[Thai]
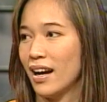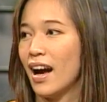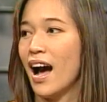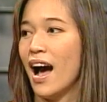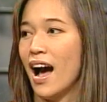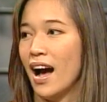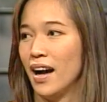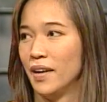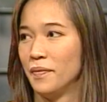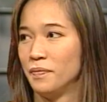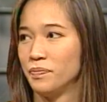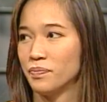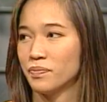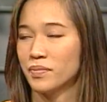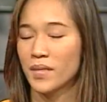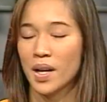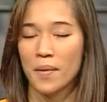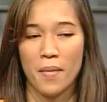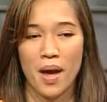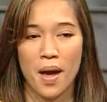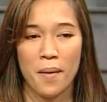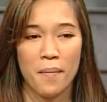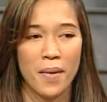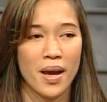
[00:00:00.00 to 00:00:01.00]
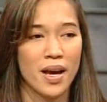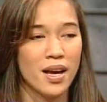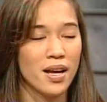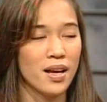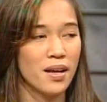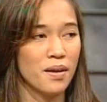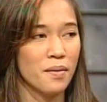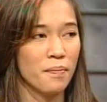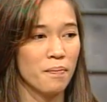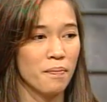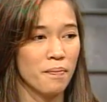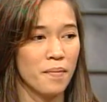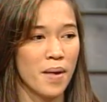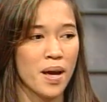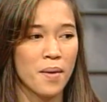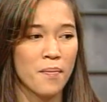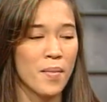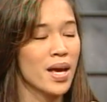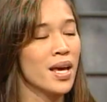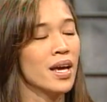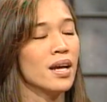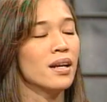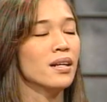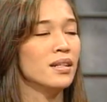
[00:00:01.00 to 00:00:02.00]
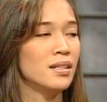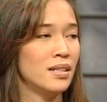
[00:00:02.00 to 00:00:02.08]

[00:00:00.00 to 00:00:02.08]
ค่ะเมย์ไม่ไม่ไม่คิด